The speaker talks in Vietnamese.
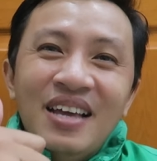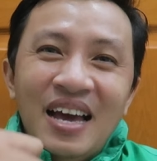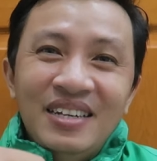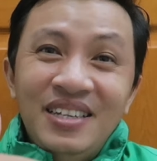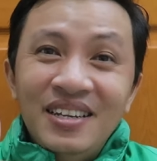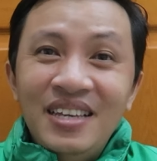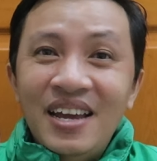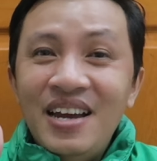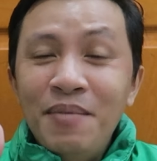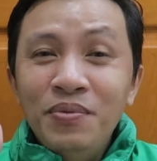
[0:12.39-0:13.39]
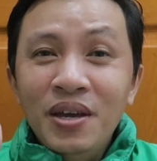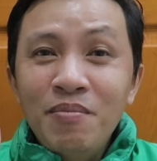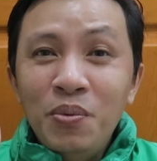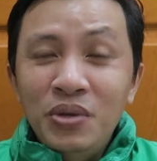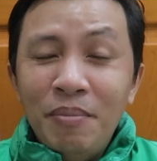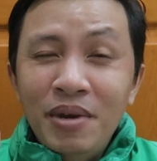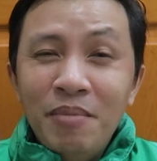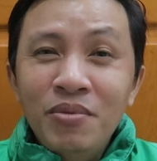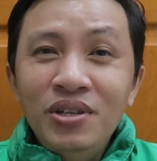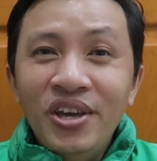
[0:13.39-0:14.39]
hành trình chạy Grab kiếm
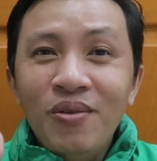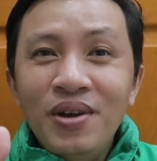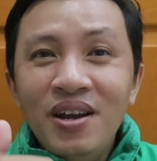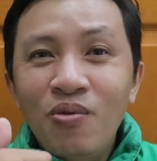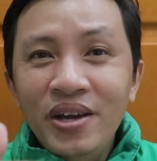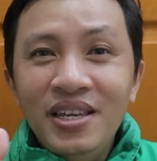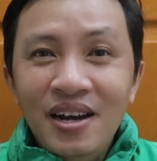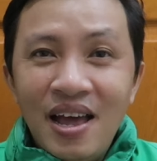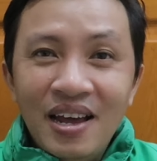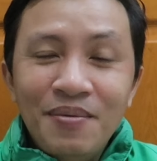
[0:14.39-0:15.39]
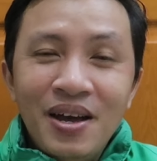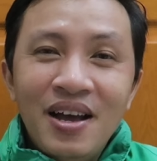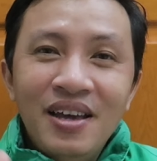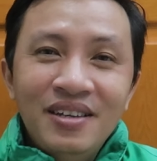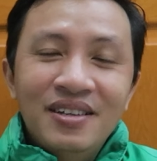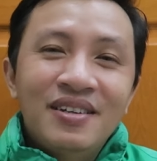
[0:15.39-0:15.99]
150 triệu của mình đã quay trở lại các bạn ơi.